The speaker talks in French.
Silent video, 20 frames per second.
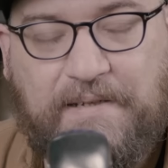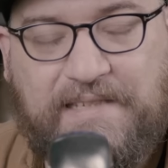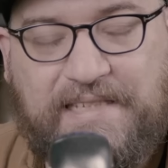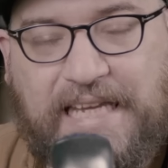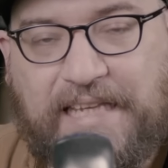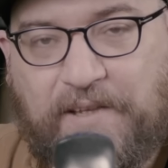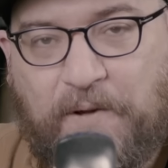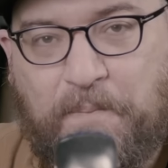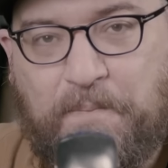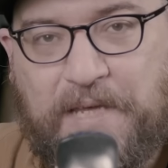
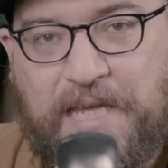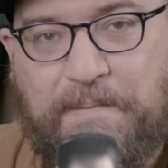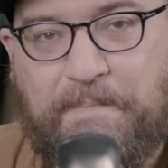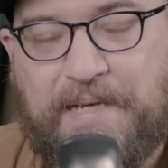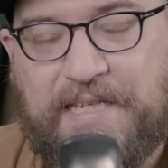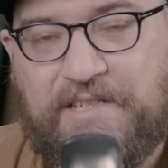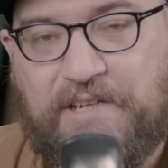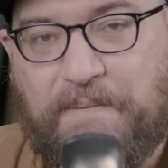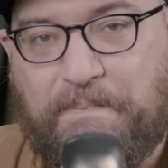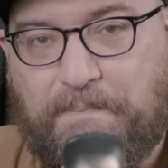Ça tombe bien
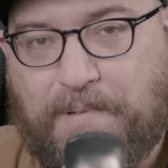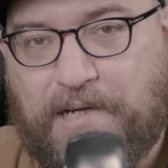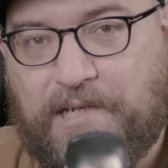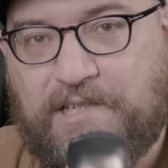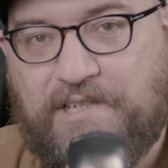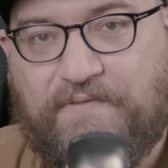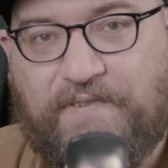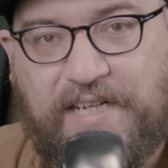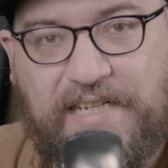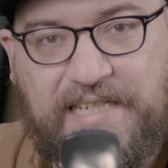parce que
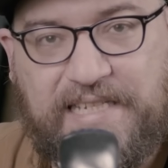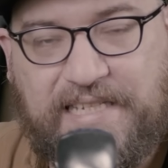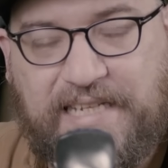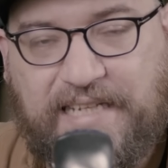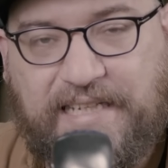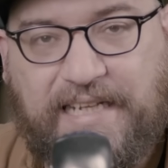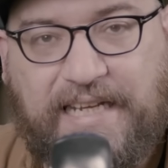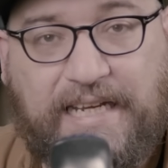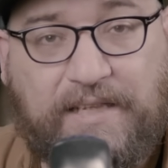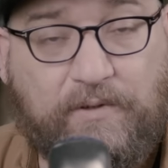Bugs va les
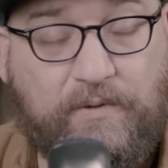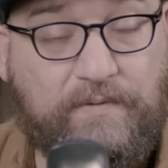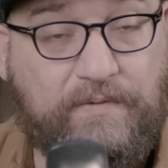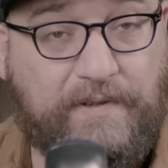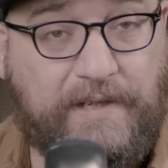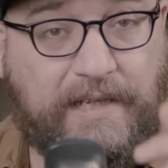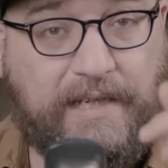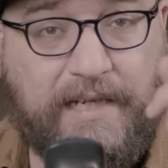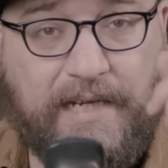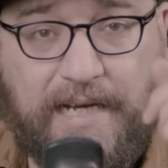aider à
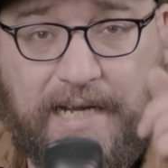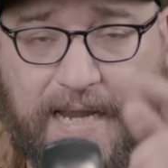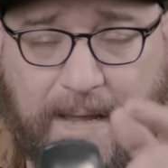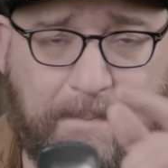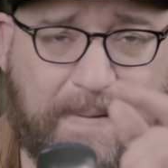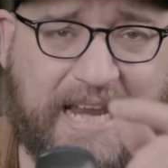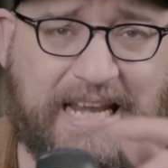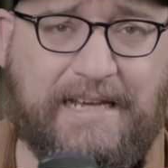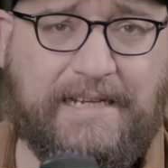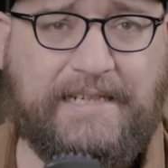trouver la
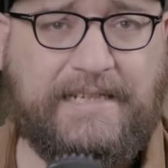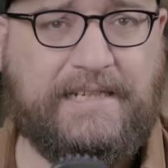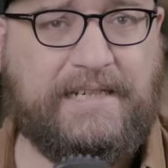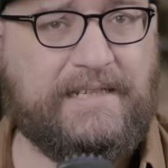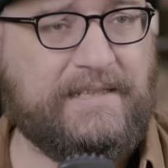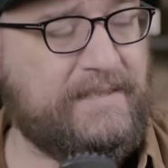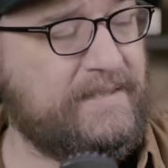baleine.